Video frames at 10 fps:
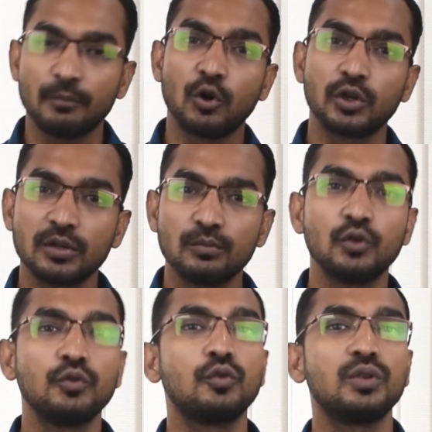বর্ডার
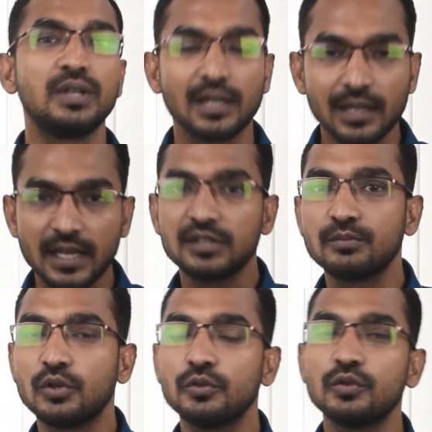বন্ধ এয়ারলাইন্স
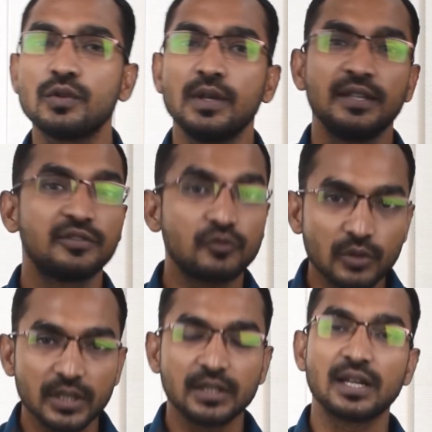বন্ধ
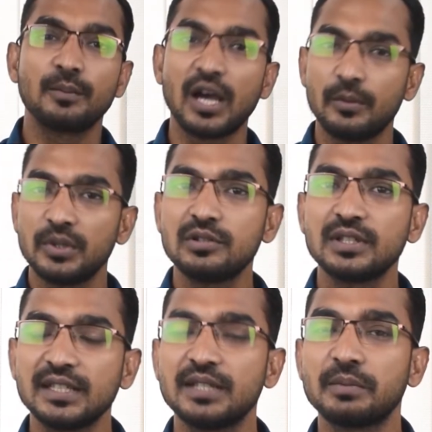স্টুডেন্ট তার বায়োমেট্রিক
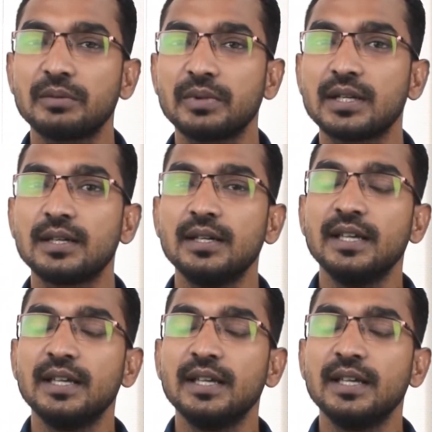দিতে পারবে না